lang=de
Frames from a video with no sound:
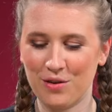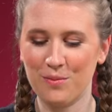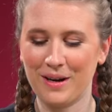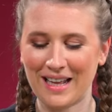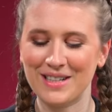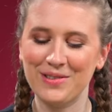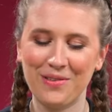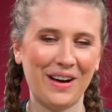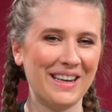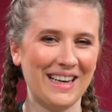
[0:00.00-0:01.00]
um ganz schön
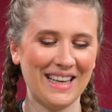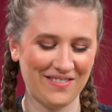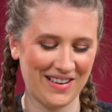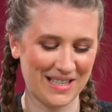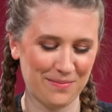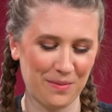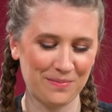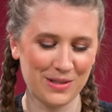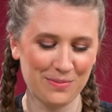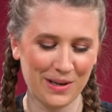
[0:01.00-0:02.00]
ordentlich
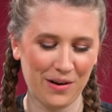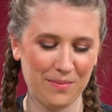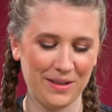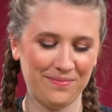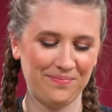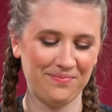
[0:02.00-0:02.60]
Wasserbomben zu bekommen.